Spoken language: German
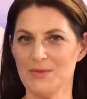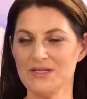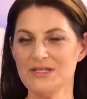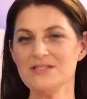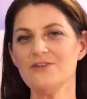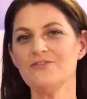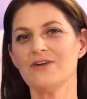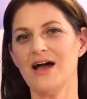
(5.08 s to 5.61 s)
Mit
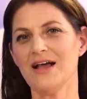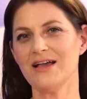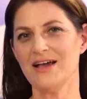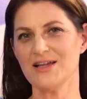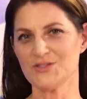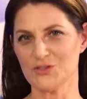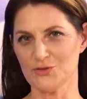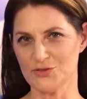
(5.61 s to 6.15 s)
dieser
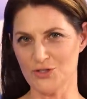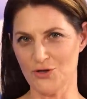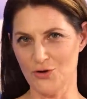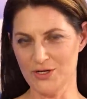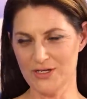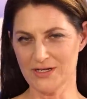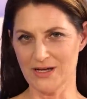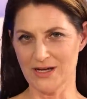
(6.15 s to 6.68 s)
Frage hat sich unser
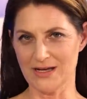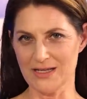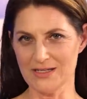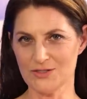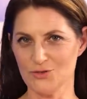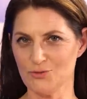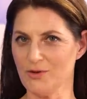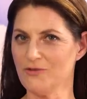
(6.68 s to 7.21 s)
heutiger
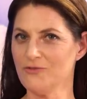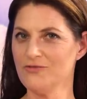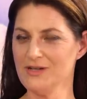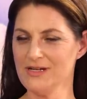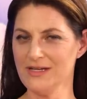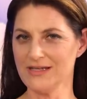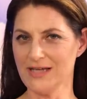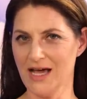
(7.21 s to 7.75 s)
Gast über
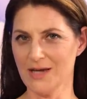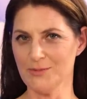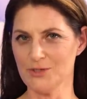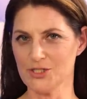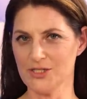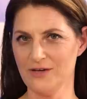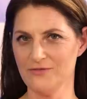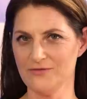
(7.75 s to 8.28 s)
viele Jahre
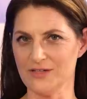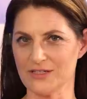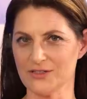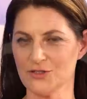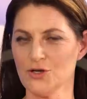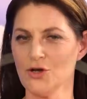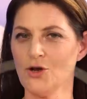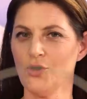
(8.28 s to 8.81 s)

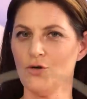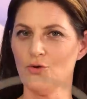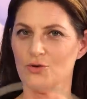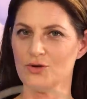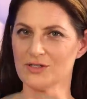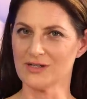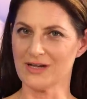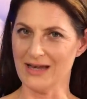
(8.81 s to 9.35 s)
beschäftigt
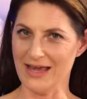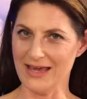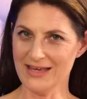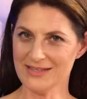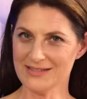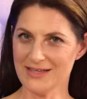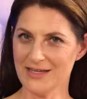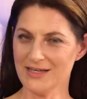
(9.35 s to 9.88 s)
und
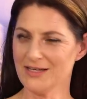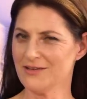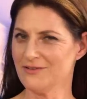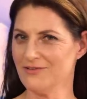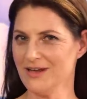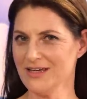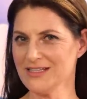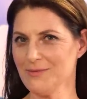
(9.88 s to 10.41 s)
gleichzeitig,
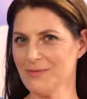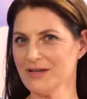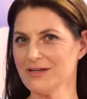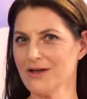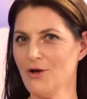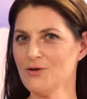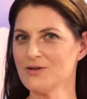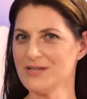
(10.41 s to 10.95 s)
vielleicht aber
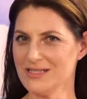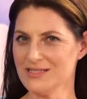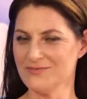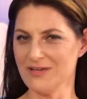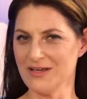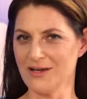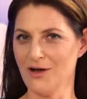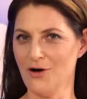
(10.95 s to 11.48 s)
genau
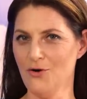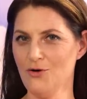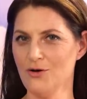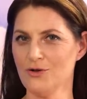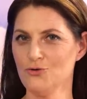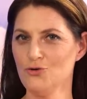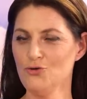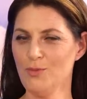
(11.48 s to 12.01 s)
deswegen auch,
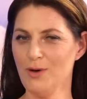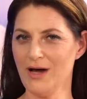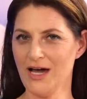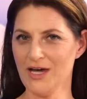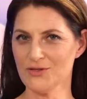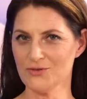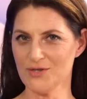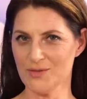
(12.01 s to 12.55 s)
über
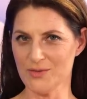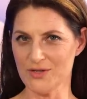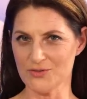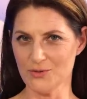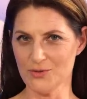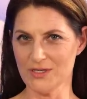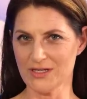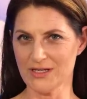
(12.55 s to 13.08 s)
800
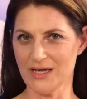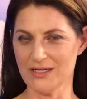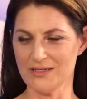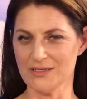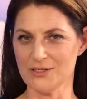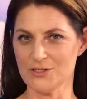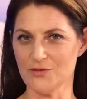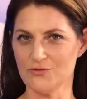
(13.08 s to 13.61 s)

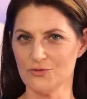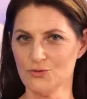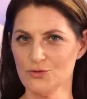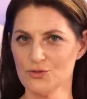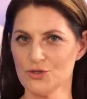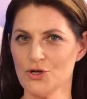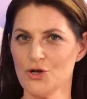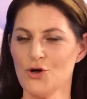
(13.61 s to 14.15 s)
Persönlichkeiten
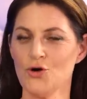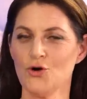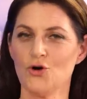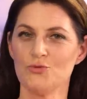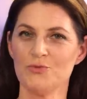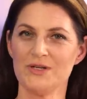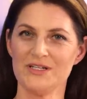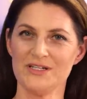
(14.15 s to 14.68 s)
interviewt
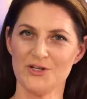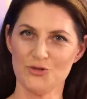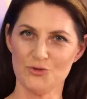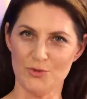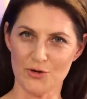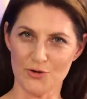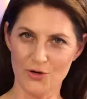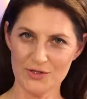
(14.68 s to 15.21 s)
und mit ihnen
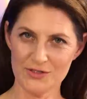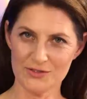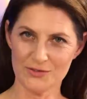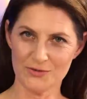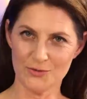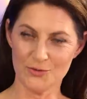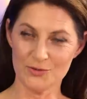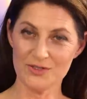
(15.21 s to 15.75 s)
über Gott,
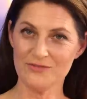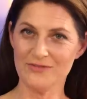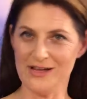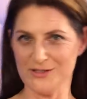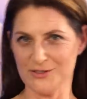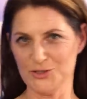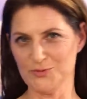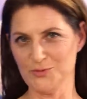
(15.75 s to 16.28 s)
und die
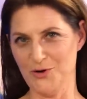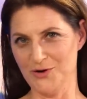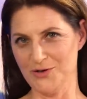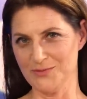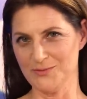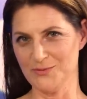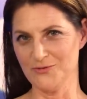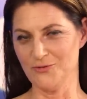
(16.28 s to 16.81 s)
Welt
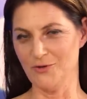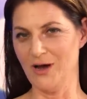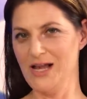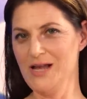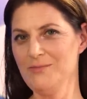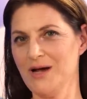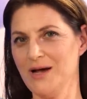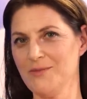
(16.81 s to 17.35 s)
gesprochen, vor
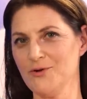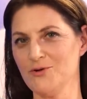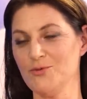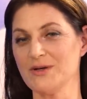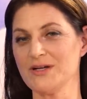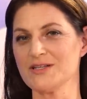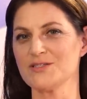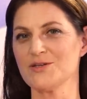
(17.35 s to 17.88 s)
allem aber
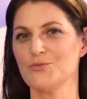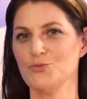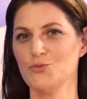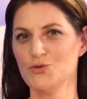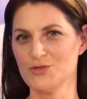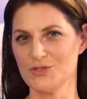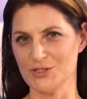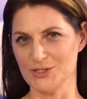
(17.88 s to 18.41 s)
über das
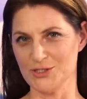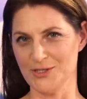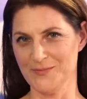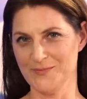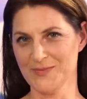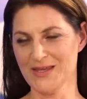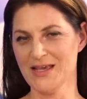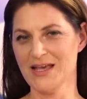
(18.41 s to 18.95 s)
Mystische.
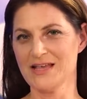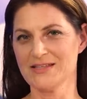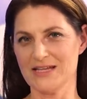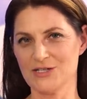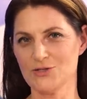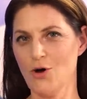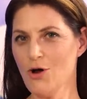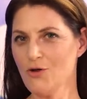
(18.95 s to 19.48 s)

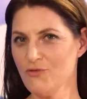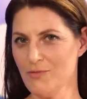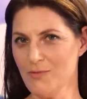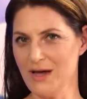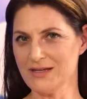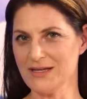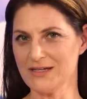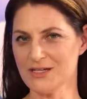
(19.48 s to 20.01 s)
Sein
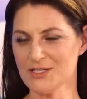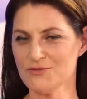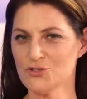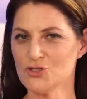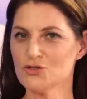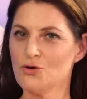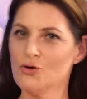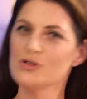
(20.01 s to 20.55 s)
Talkformat hat
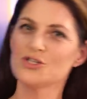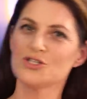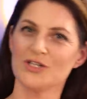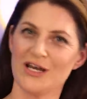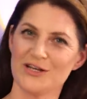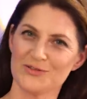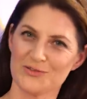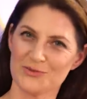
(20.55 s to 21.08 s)
inzwischen
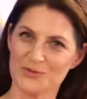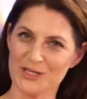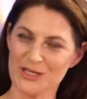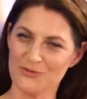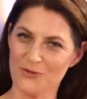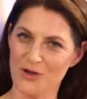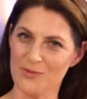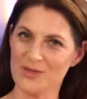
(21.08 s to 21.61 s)
Kultstatus und
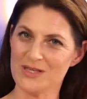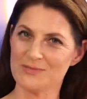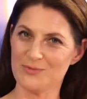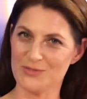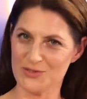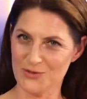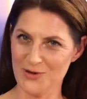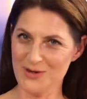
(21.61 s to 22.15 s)
ich freue mich
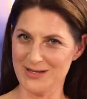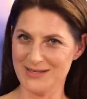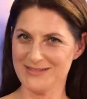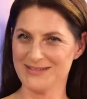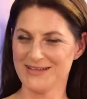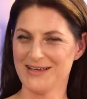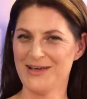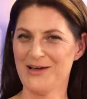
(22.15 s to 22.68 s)

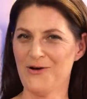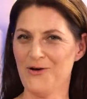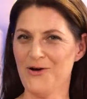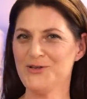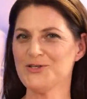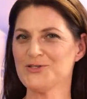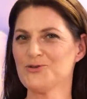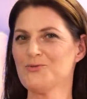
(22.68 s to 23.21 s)
besonders,
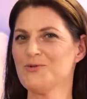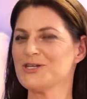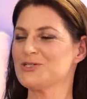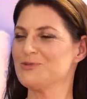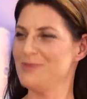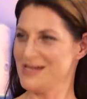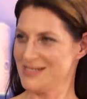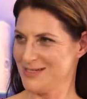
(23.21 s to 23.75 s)
heute Thomas
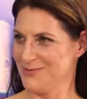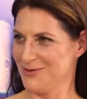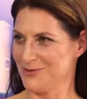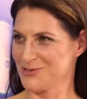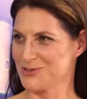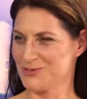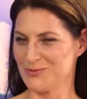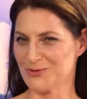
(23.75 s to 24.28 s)
Schmelzer bei
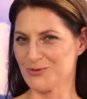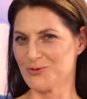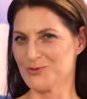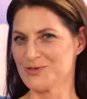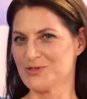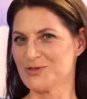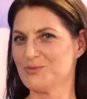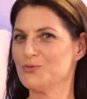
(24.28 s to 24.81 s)
uns zu
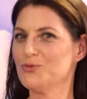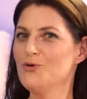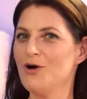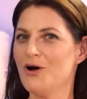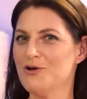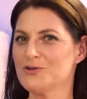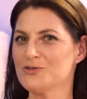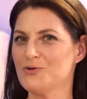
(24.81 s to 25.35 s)
begrüßen,
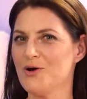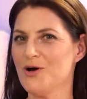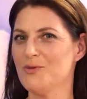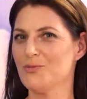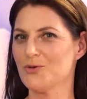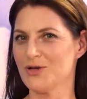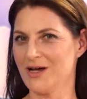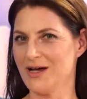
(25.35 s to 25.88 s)
Buchautor,
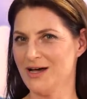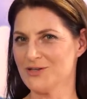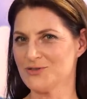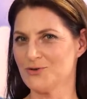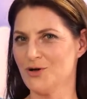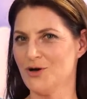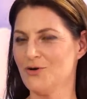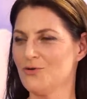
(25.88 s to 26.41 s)

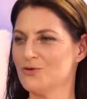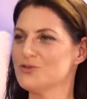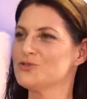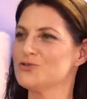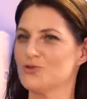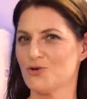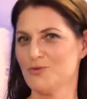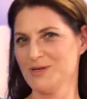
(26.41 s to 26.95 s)
Moderator
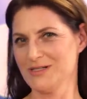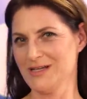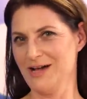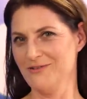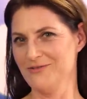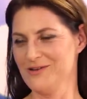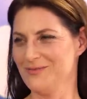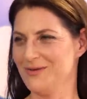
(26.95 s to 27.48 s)
und
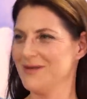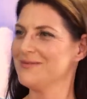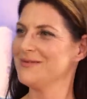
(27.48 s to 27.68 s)
Dokumentarfilmer.